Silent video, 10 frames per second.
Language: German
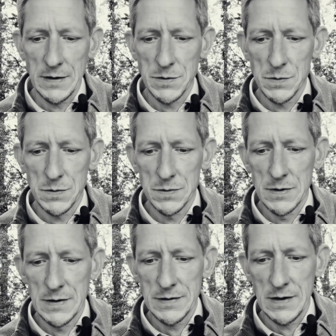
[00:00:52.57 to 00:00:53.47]
Also
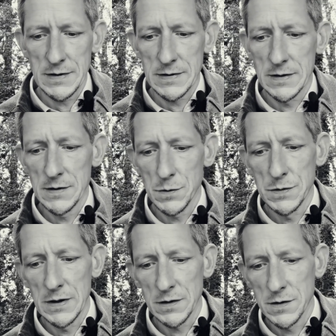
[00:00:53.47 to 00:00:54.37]
es setzt
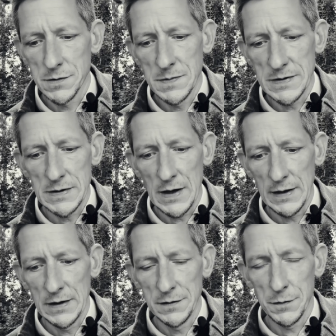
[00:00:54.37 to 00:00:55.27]
esoterisches Wissen
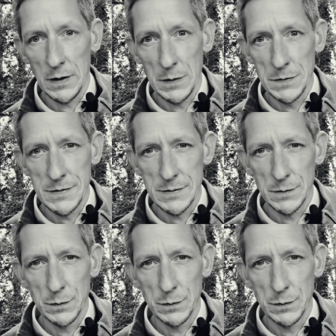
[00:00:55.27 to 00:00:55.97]
eigentlich voraus